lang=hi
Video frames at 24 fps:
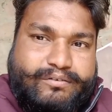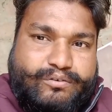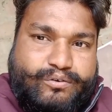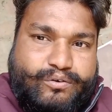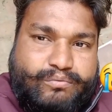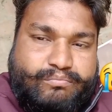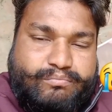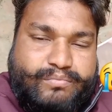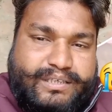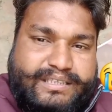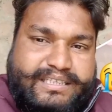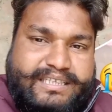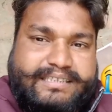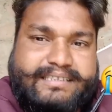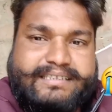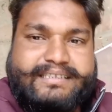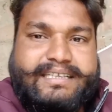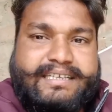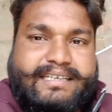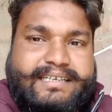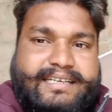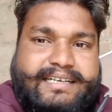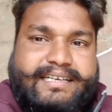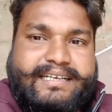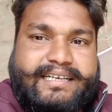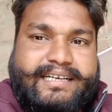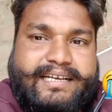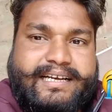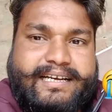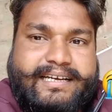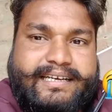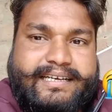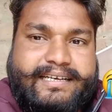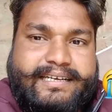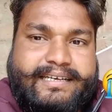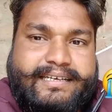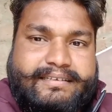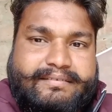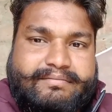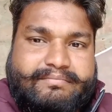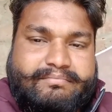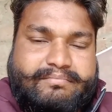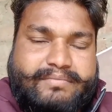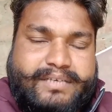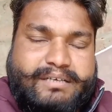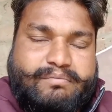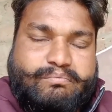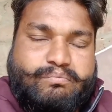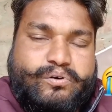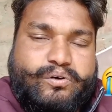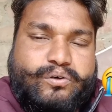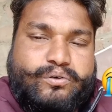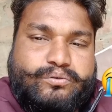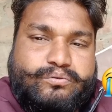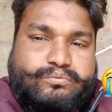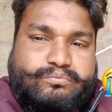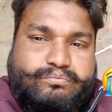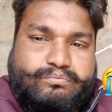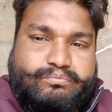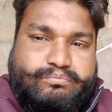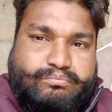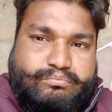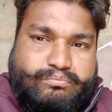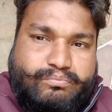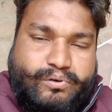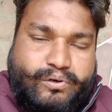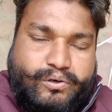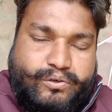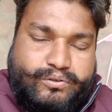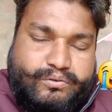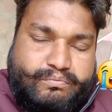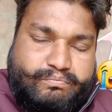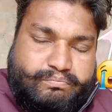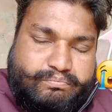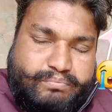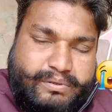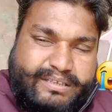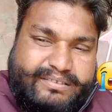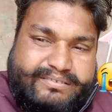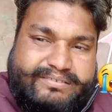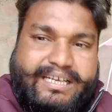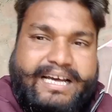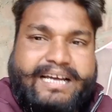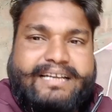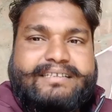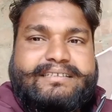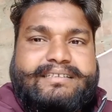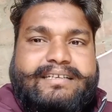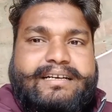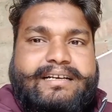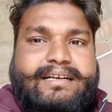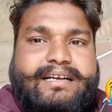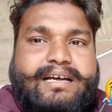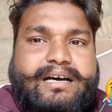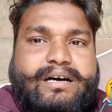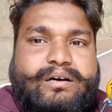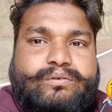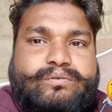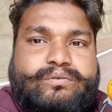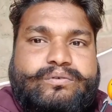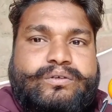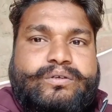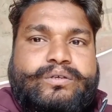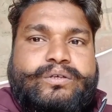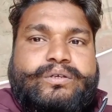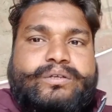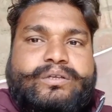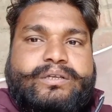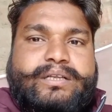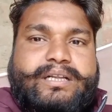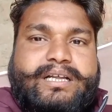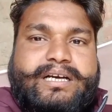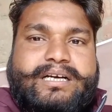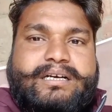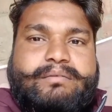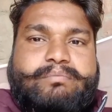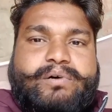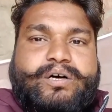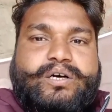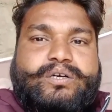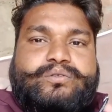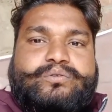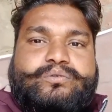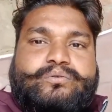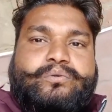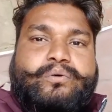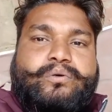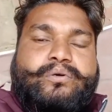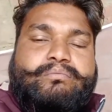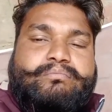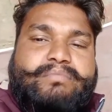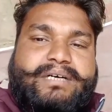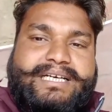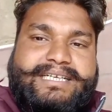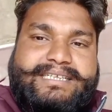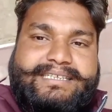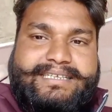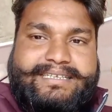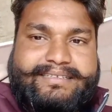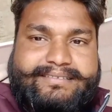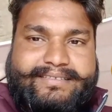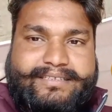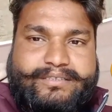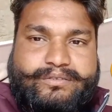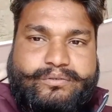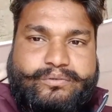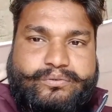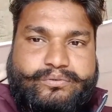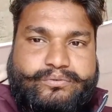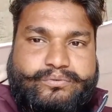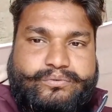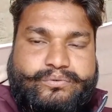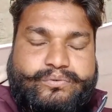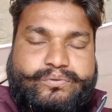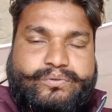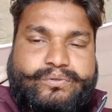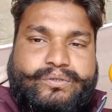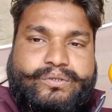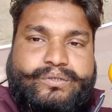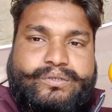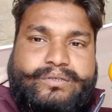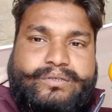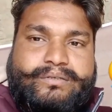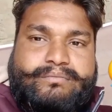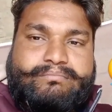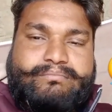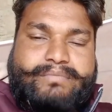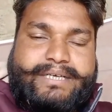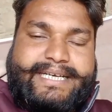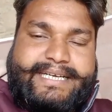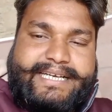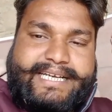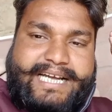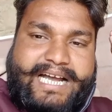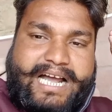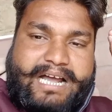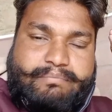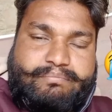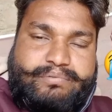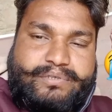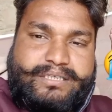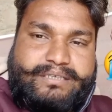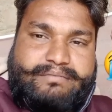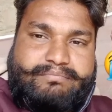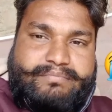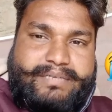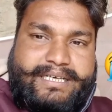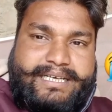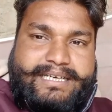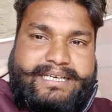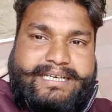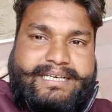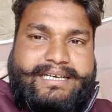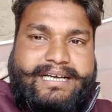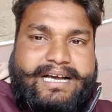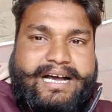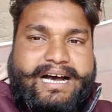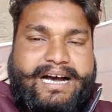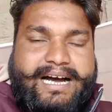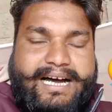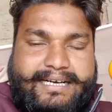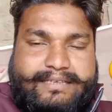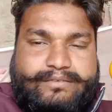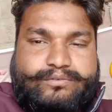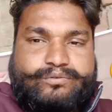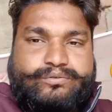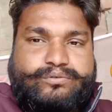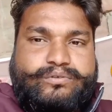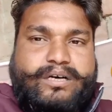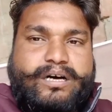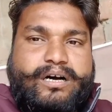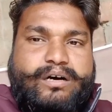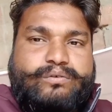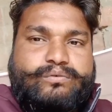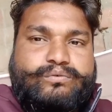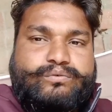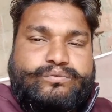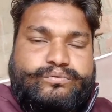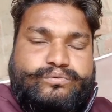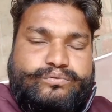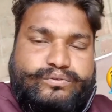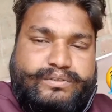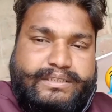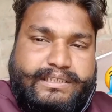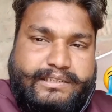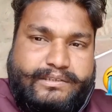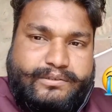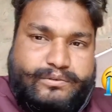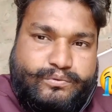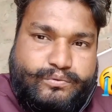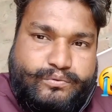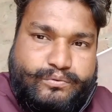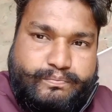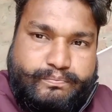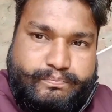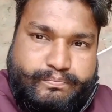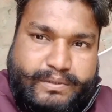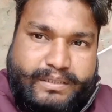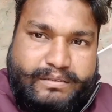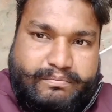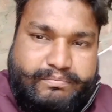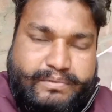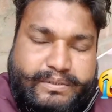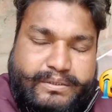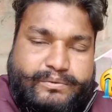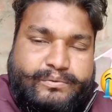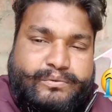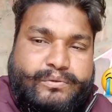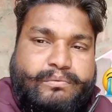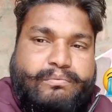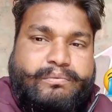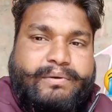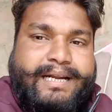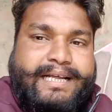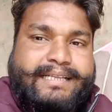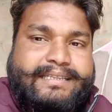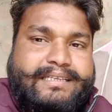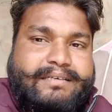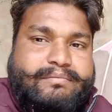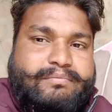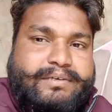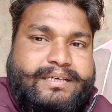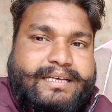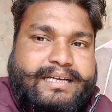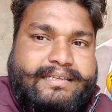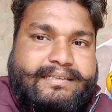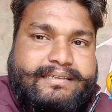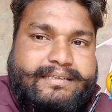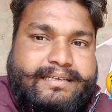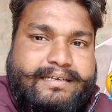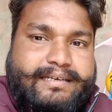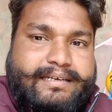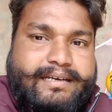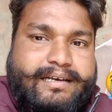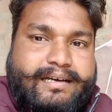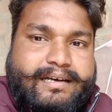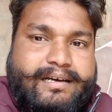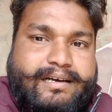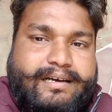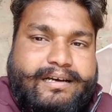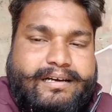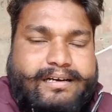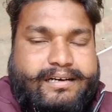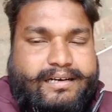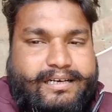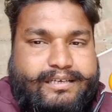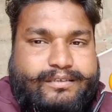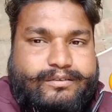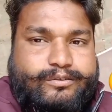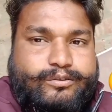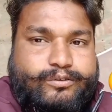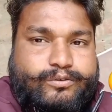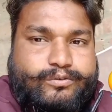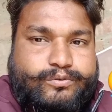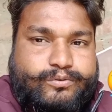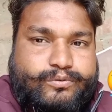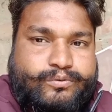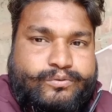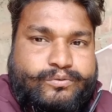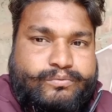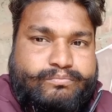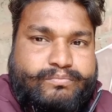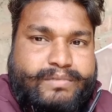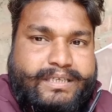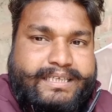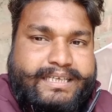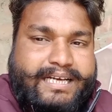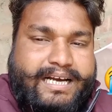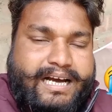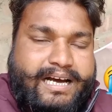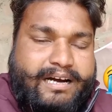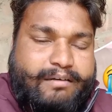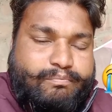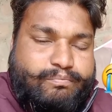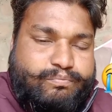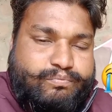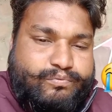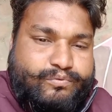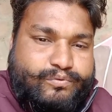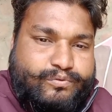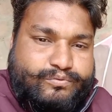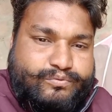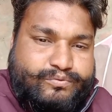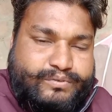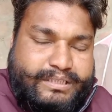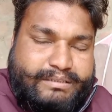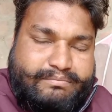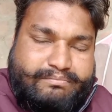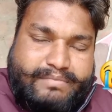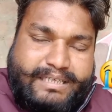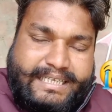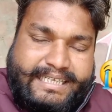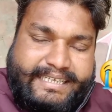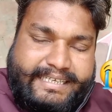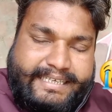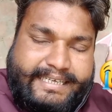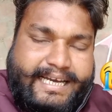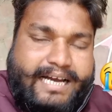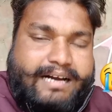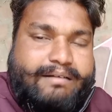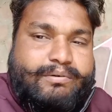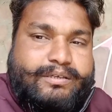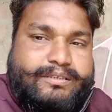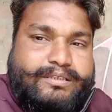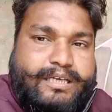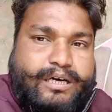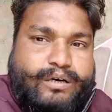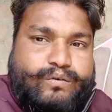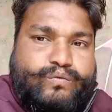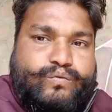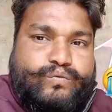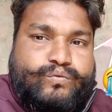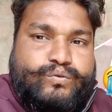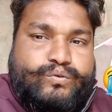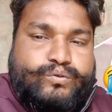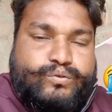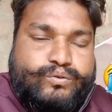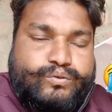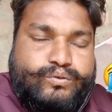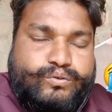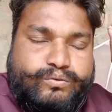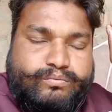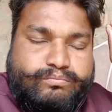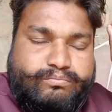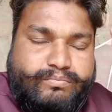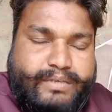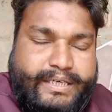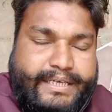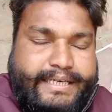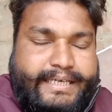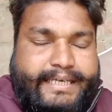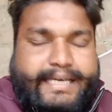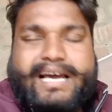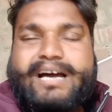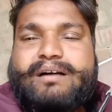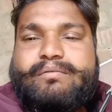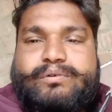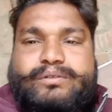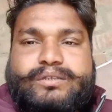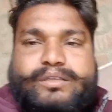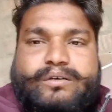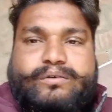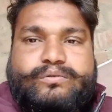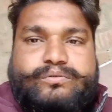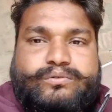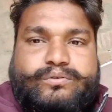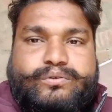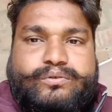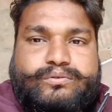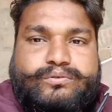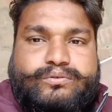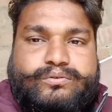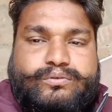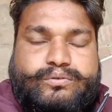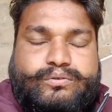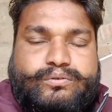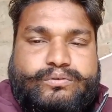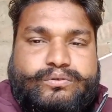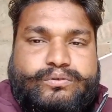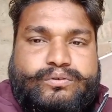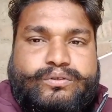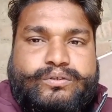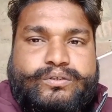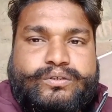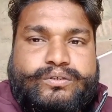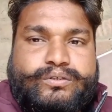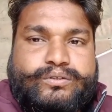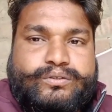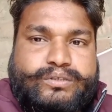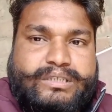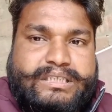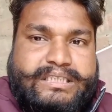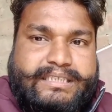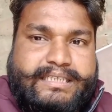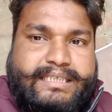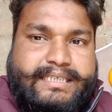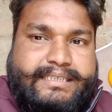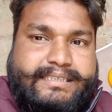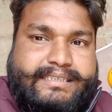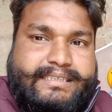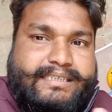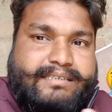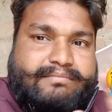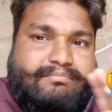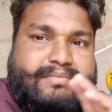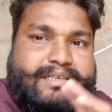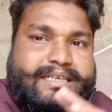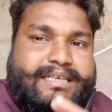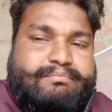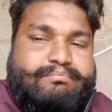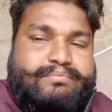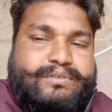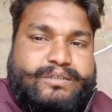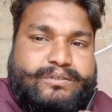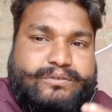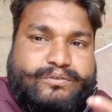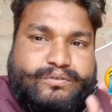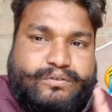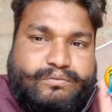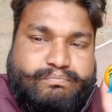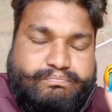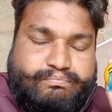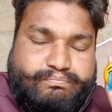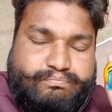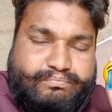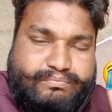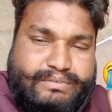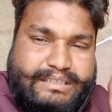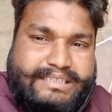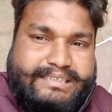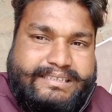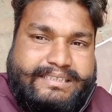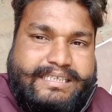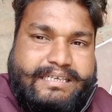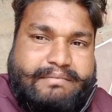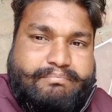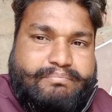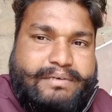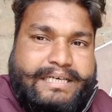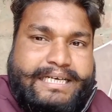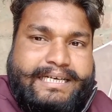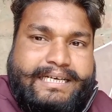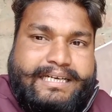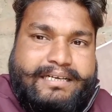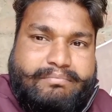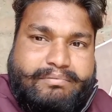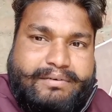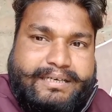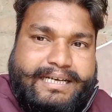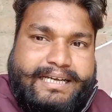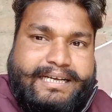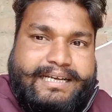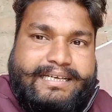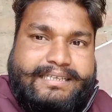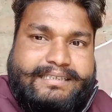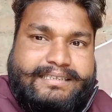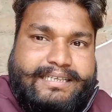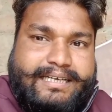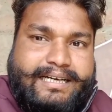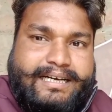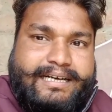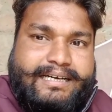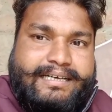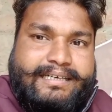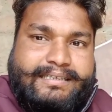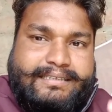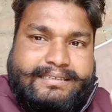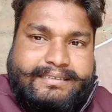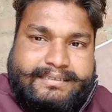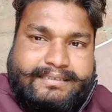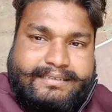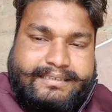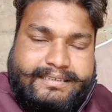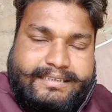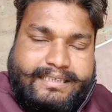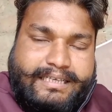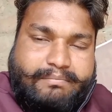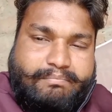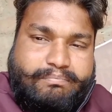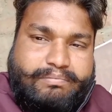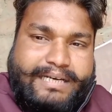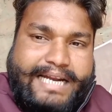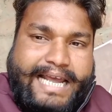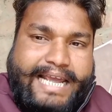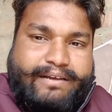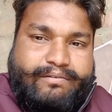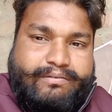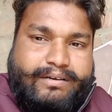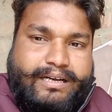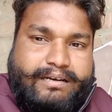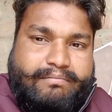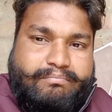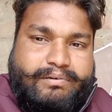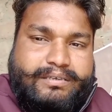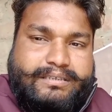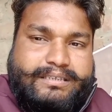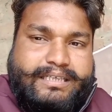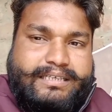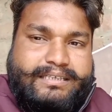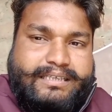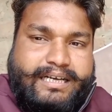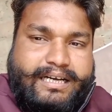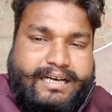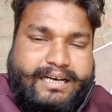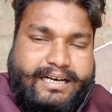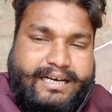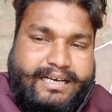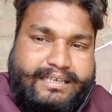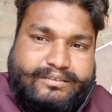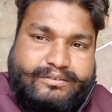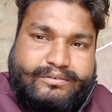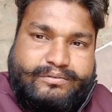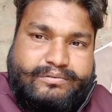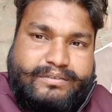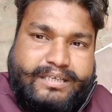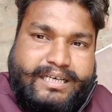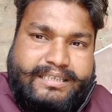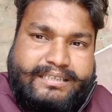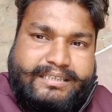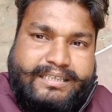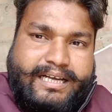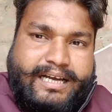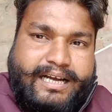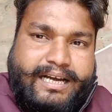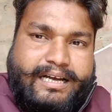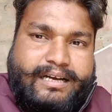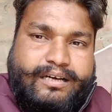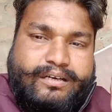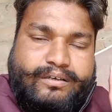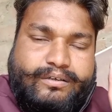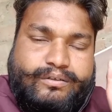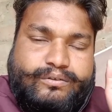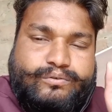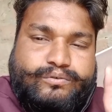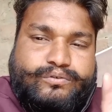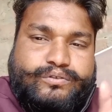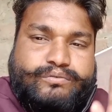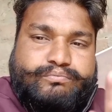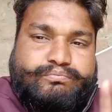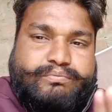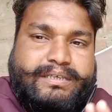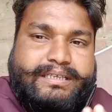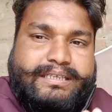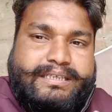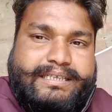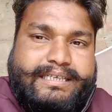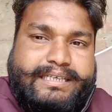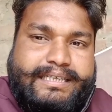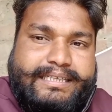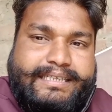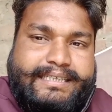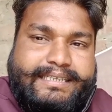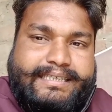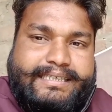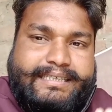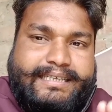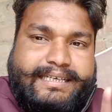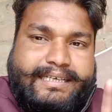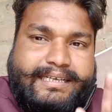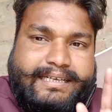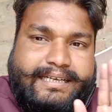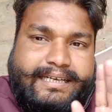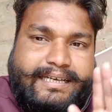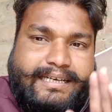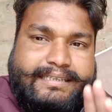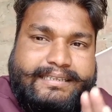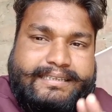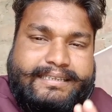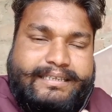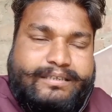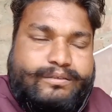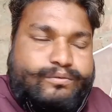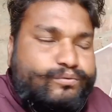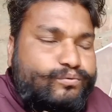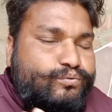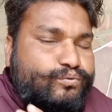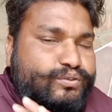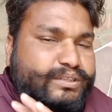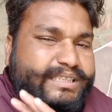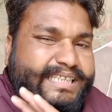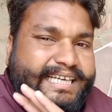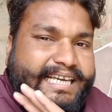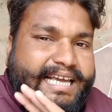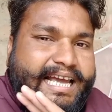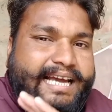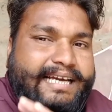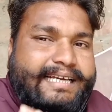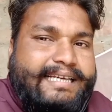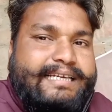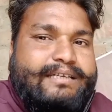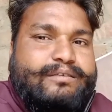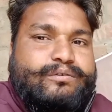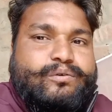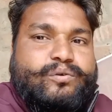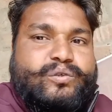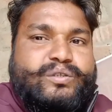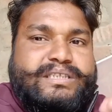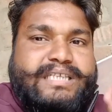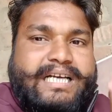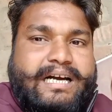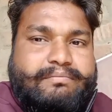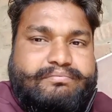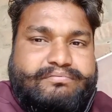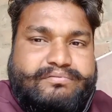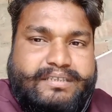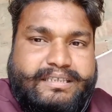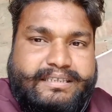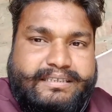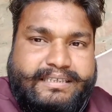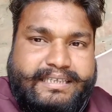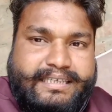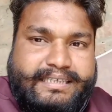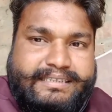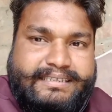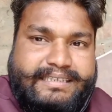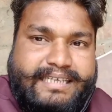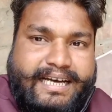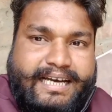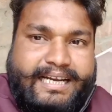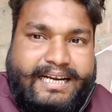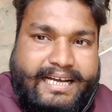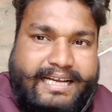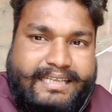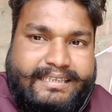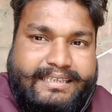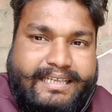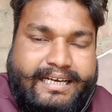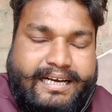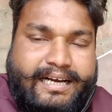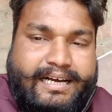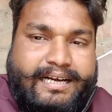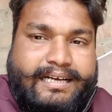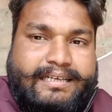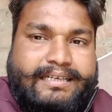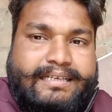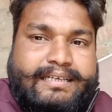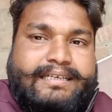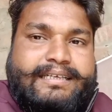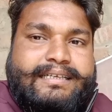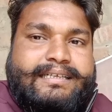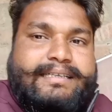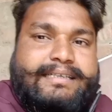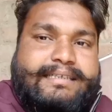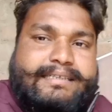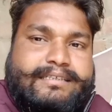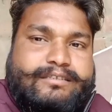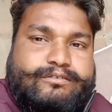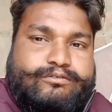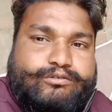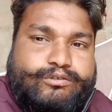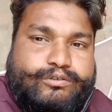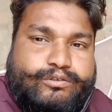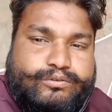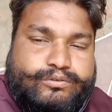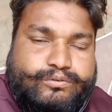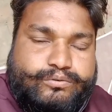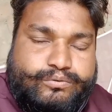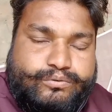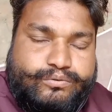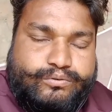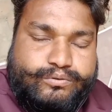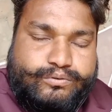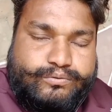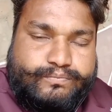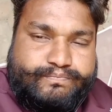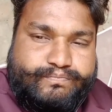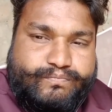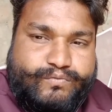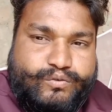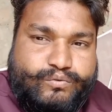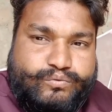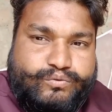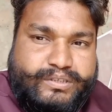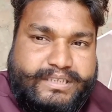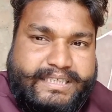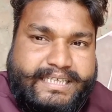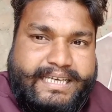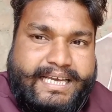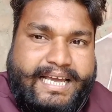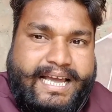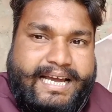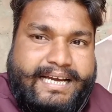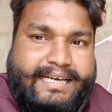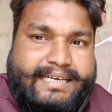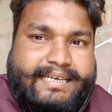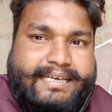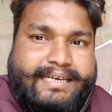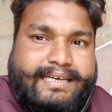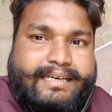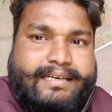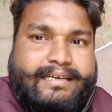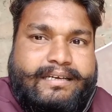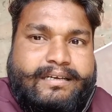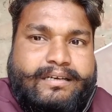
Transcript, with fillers: वो मदद नहीं कर रहा है मैं बहुत बहुत परेशान चल रहा हूँ लगभग दो महीने से दोस्तों मैं काफ़ी मैं हार चुका हूँ यूट्यूब पर वीडियो बनाते बनाते दोस्तों मैं आप लोग से मैं क्या बताऊँ मैं क्या बताऊँ दोस्तों देखिए मैं वीडियो इसके पहले बनाया था कि अप्लाई वाला बटन आ चुका था उस पर क्लिक कर रहे थे उसके आगे कोई ऑप्शन नहीं आ रहा था लेकिन दोस्तों उसके आगे